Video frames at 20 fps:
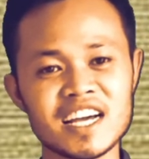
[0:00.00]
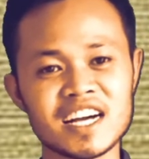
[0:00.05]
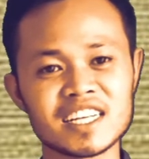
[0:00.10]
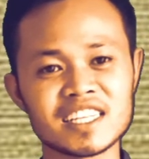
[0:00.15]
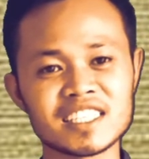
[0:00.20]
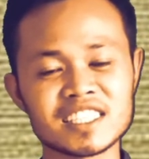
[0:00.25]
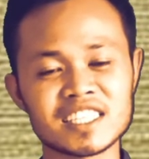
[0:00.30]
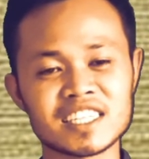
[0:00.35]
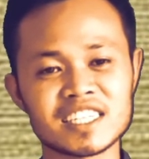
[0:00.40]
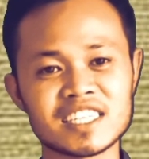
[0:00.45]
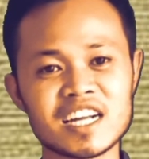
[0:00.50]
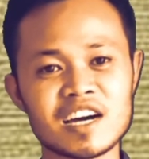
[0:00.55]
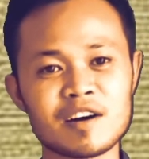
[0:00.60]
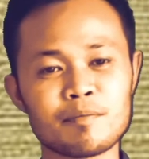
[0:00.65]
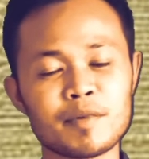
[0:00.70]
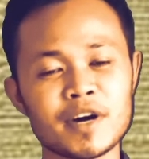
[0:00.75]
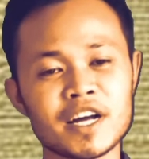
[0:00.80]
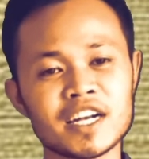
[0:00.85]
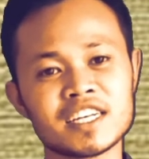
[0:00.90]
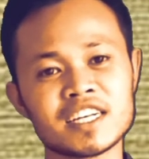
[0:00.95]
yang
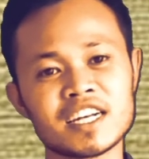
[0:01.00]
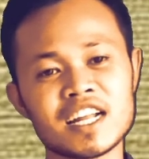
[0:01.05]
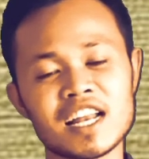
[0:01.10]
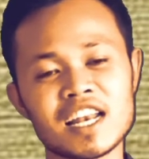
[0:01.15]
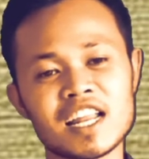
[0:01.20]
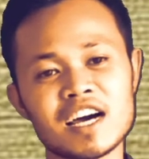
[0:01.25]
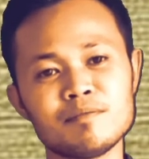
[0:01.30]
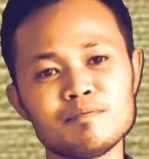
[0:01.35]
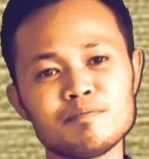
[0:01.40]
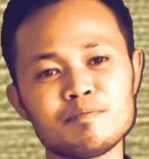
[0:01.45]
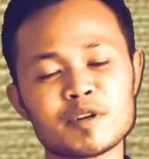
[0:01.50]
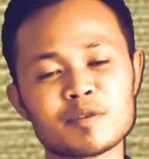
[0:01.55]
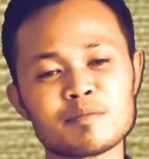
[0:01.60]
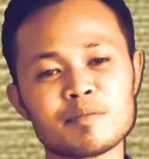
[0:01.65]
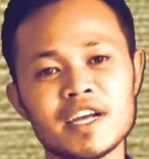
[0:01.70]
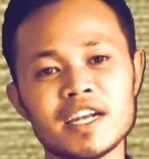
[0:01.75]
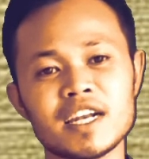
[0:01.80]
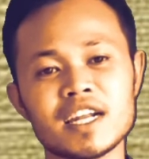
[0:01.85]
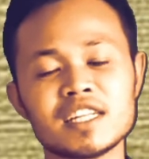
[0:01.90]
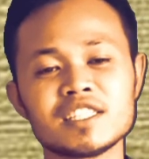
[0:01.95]
terdapat dalam
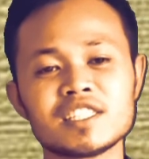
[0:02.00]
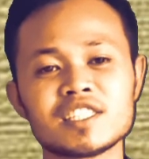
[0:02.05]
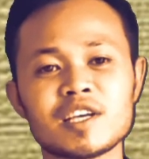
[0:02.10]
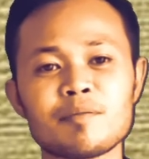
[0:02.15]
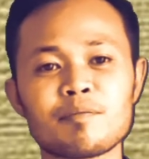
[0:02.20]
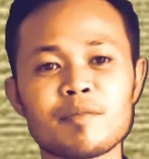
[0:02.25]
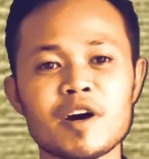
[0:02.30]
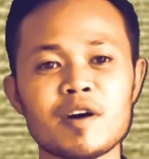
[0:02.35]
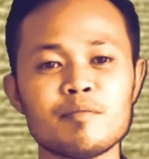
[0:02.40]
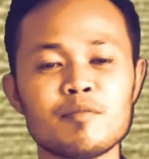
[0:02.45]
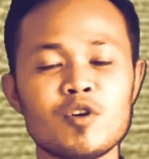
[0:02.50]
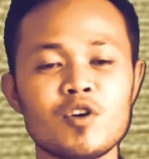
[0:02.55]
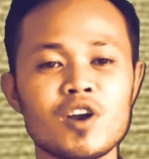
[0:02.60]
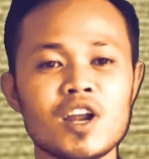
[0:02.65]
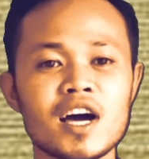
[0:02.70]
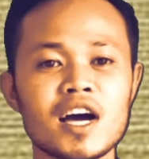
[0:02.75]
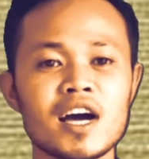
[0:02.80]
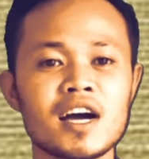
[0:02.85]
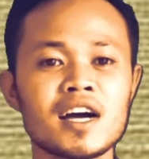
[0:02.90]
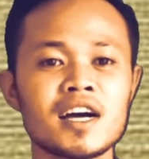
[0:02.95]
permainan sepak
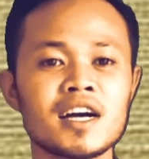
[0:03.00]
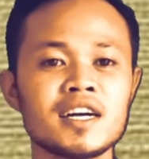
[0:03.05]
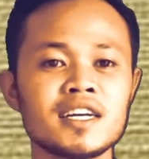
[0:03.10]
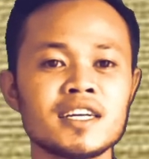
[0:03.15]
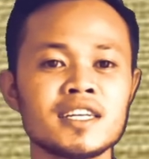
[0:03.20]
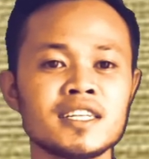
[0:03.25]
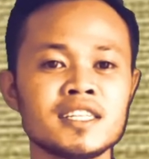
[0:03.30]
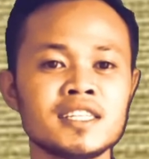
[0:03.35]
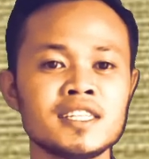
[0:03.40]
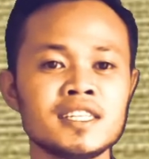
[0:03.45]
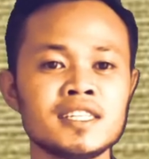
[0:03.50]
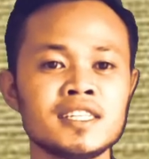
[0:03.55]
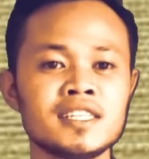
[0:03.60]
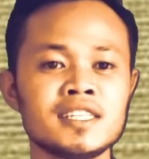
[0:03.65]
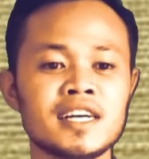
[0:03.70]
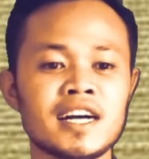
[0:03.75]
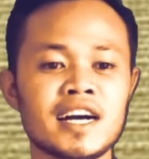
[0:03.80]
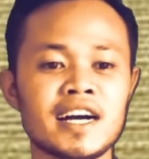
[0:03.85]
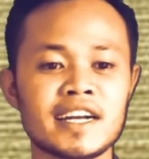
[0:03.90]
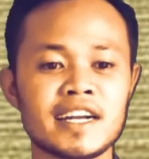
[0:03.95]
bola
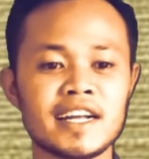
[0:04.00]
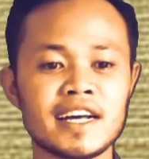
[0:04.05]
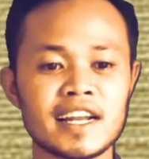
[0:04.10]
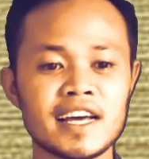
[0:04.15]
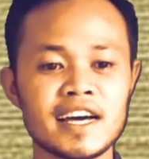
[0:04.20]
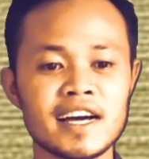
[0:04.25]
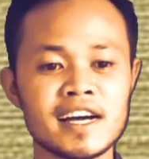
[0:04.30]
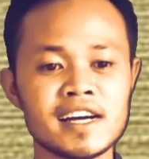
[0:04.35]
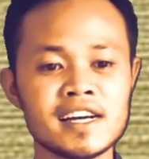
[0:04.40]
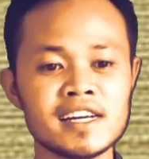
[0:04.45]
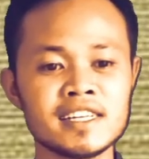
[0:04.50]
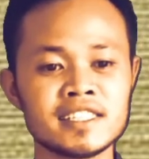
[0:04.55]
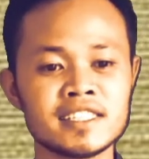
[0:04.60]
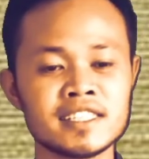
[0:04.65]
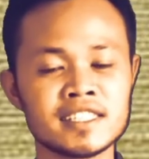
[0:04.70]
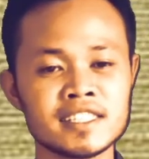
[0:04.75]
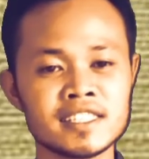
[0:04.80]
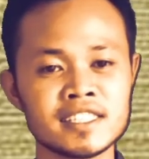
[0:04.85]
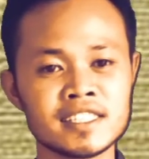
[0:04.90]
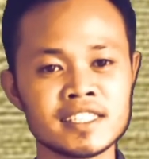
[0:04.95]

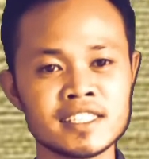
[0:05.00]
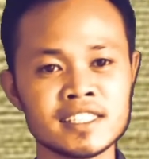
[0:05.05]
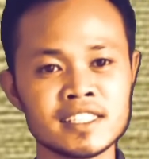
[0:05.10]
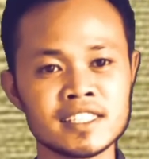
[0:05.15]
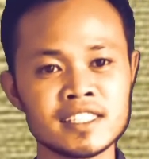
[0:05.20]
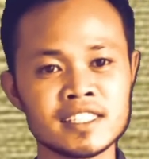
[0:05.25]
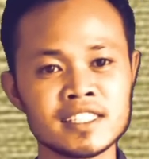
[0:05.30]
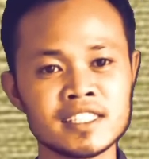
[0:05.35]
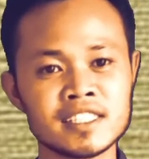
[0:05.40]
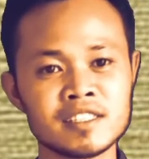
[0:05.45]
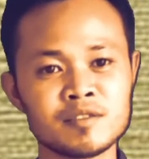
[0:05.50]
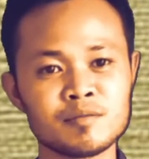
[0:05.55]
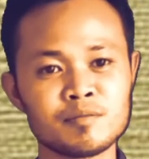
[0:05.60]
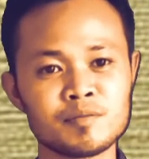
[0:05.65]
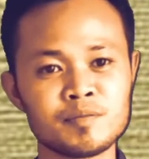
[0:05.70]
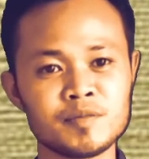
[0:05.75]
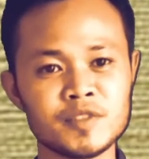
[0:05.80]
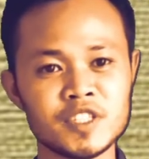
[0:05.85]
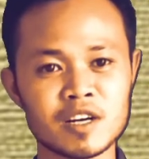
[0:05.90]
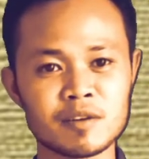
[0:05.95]
adalah
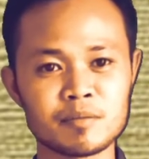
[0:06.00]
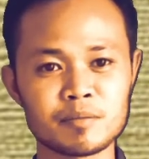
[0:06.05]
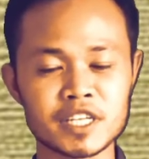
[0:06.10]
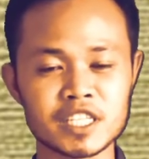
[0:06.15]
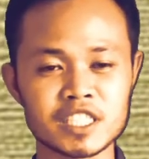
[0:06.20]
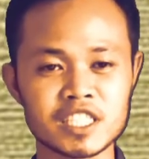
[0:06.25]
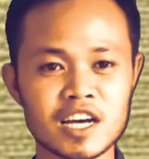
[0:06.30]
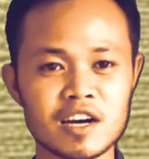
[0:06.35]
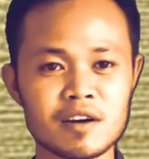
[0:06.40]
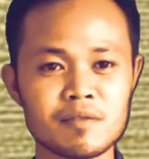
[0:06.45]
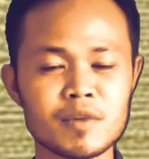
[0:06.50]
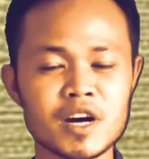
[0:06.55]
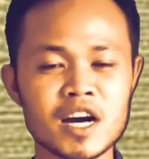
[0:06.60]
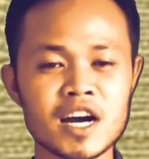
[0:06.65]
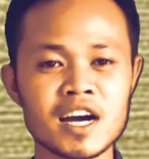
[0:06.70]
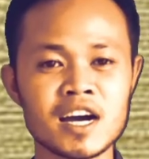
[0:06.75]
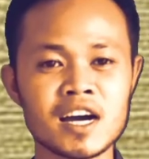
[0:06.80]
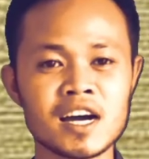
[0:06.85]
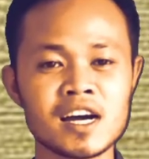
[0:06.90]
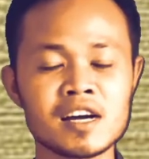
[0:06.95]
yang pertama,
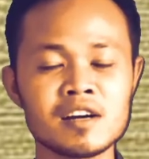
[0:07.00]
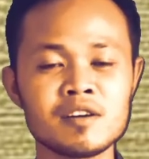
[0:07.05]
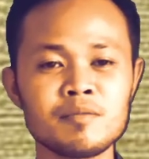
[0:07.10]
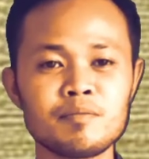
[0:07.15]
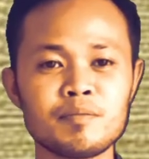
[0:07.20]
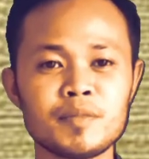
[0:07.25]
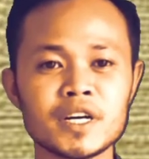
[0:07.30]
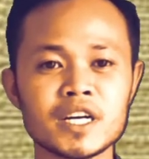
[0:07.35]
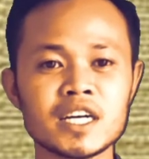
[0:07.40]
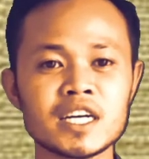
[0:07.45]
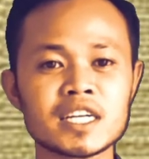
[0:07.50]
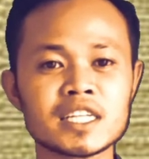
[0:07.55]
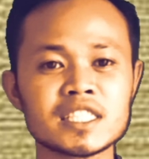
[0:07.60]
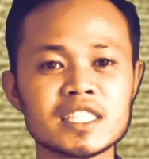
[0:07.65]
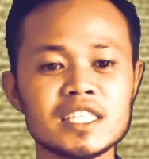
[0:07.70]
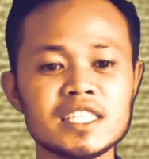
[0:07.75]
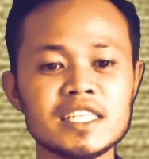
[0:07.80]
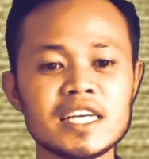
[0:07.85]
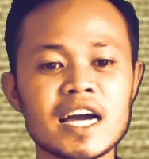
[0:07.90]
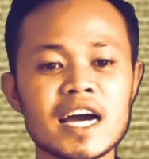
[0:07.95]

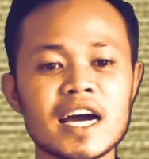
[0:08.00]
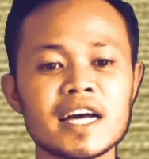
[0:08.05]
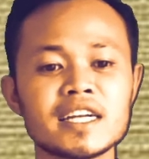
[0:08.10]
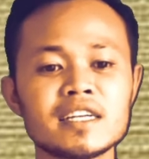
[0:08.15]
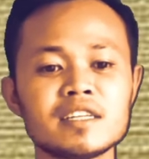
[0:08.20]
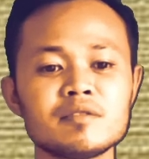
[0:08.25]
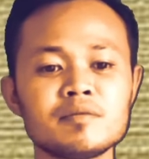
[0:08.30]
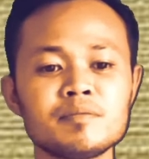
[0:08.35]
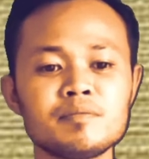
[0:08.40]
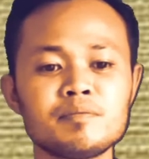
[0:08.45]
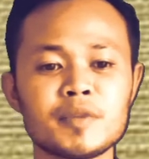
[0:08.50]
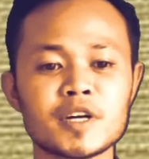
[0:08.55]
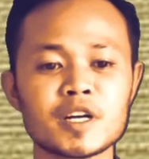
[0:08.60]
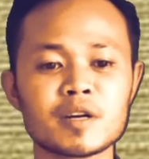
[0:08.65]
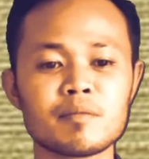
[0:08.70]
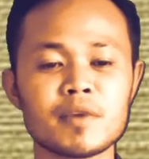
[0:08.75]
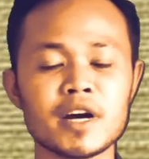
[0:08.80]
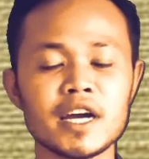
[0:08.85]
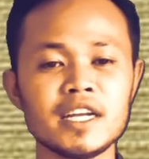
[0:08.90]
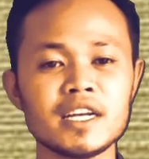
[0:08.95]
pengertian
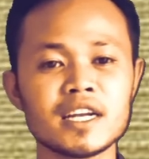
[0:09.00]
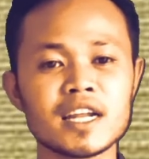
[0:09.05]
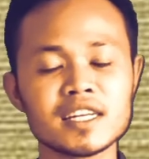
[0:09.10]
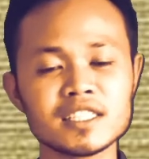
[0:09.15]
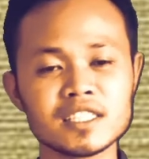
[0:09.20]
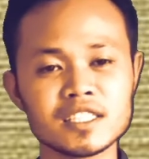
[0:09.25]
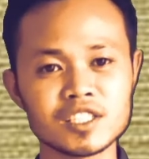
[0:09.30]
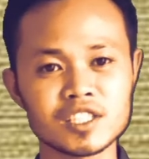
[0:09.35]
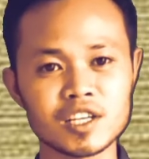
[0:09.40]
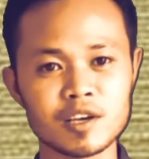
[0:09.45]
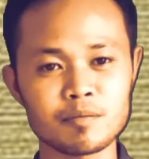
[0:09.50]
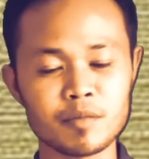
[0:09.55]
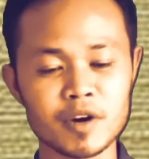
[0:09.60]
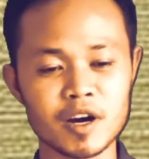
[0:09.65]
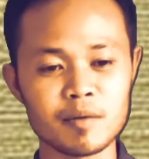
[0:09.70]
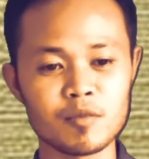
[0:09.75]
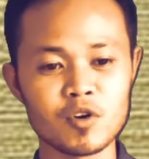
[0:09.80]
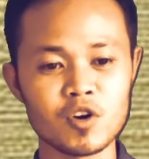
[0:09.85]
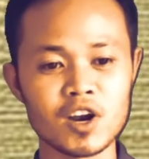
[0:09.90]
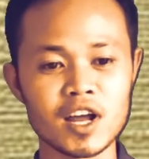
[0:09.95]
permainan
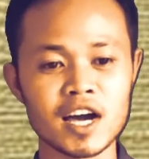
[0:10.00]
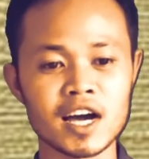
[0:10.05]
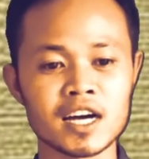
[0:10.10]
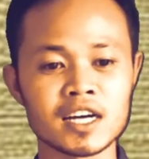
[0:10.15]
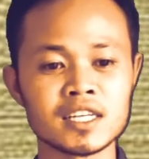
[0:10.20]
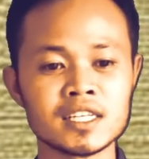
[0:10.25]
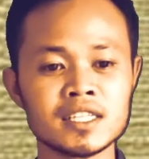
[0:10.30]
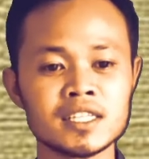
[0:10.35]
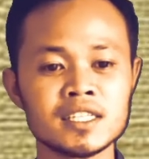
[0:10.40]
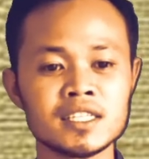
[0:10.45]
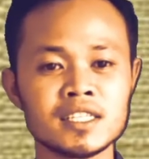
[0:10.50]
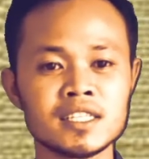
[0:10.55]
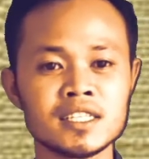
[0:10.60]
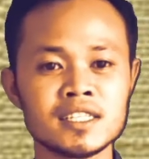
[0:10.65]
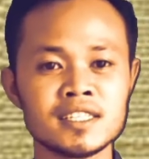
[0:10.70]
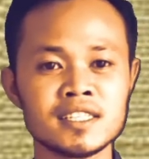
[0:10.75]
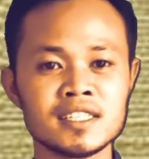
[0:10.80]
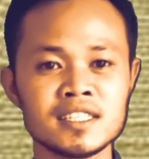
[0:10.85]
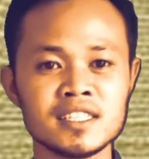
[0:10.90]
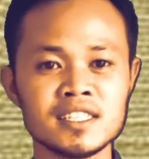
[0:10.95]
sepak bola.
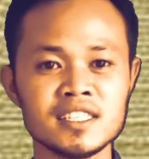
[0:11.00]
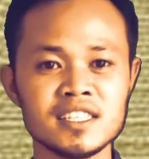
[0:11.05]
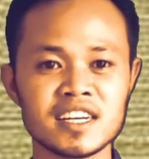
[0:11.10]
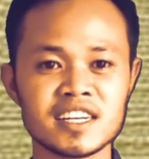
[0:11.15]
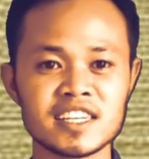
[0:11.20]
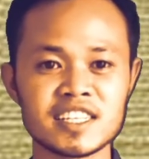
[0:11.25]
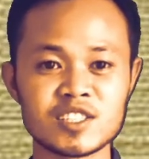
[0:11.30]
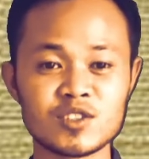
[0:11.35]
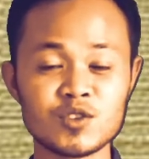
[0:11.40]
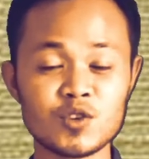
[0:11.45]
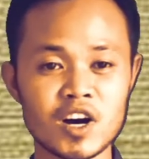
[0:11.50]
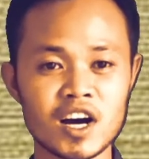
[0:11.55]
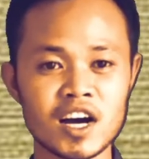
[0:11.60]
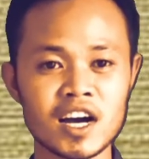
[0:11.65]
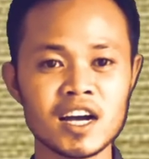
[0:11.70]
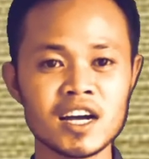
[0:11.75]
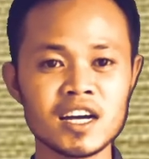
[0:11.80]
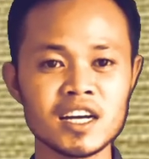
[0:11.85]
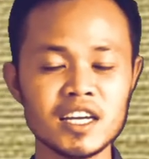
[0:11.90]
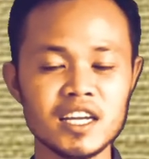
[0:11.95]
Yang kedua,
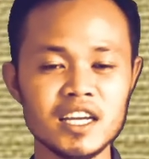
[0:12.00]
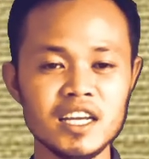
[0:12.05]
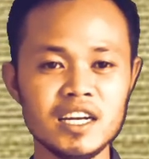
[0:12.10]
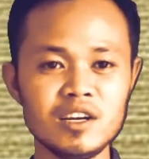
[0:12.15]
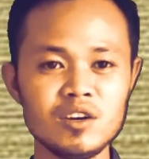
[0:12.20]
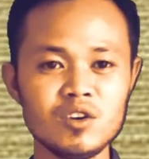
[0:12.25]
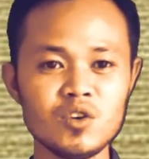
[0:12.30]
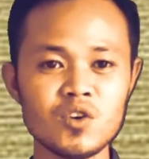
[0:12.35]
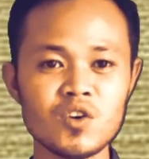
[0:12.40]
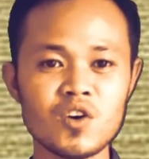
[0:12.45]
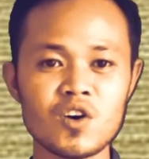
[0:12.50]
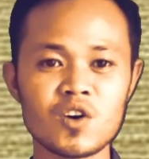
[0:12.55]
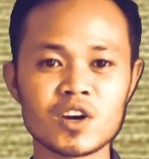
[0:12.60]
induk